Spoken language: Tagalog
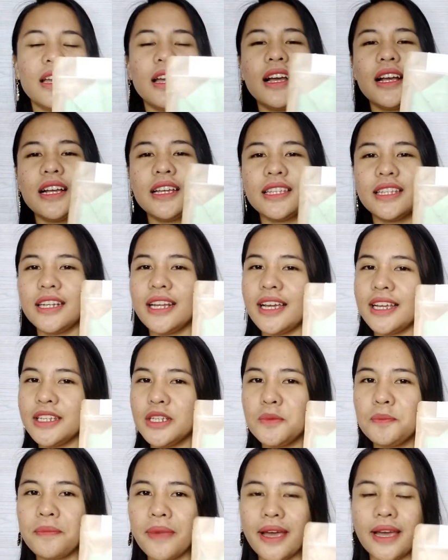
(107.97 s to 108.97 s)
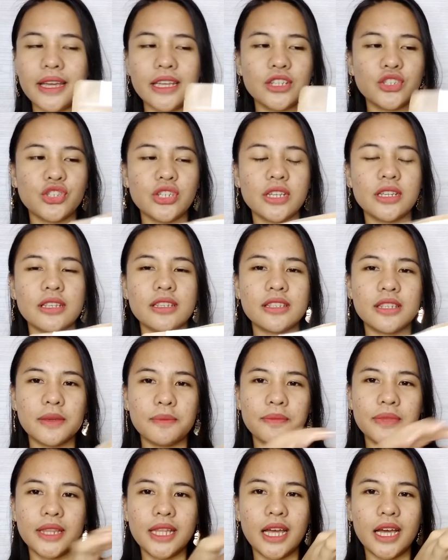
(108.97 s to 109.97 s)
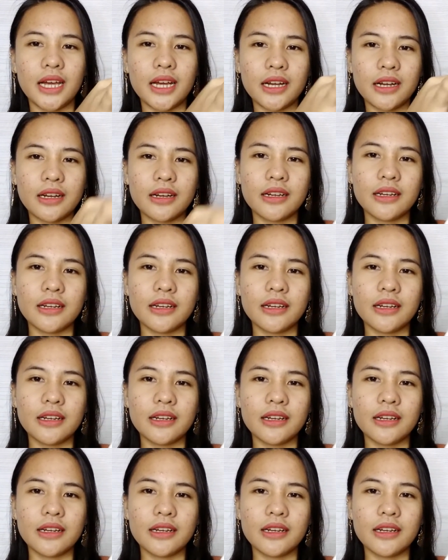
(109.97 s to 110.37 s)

Ang ganda na kanyang packaging, ziplock.